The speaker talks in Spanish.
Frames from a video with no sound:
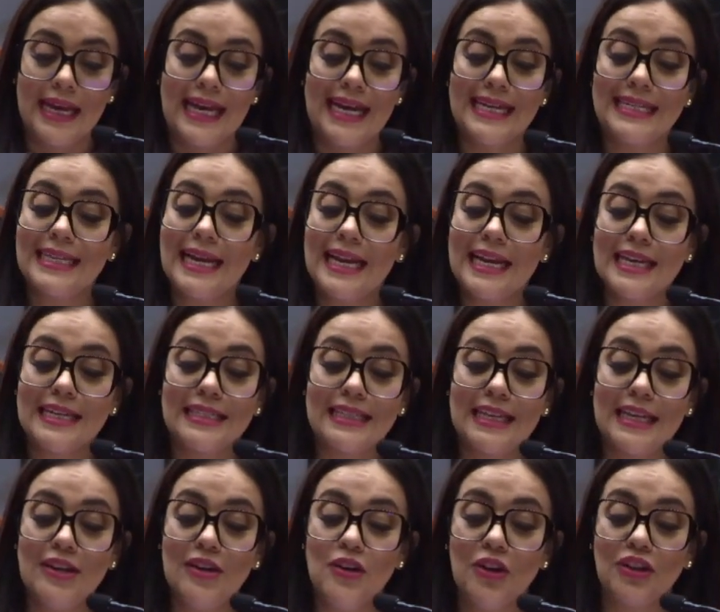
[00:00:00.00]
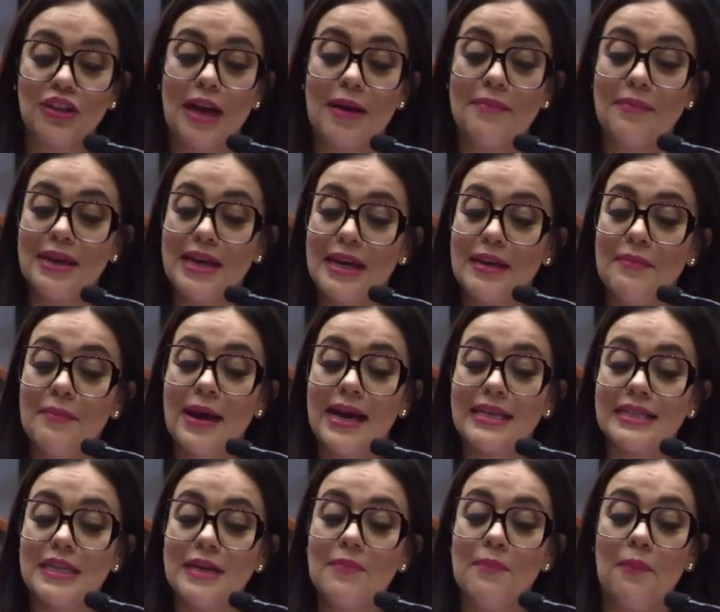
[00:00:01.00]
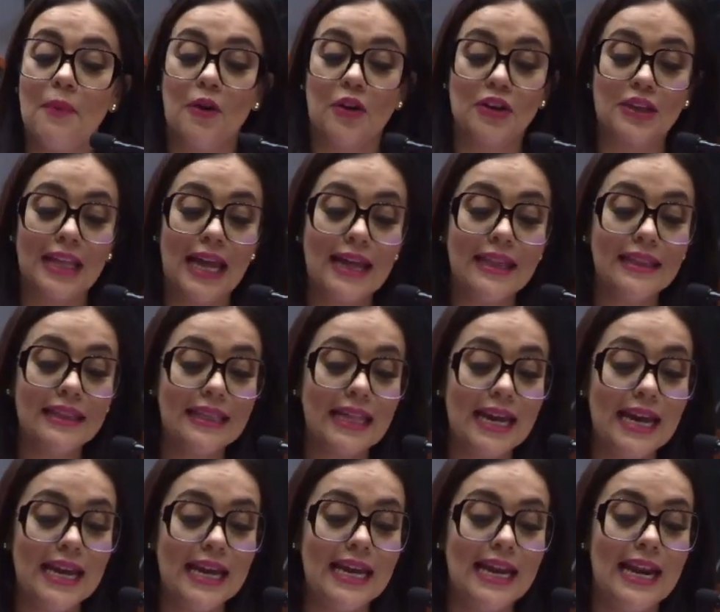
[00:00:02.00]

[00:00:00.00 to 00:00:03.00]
Es el destino también más importante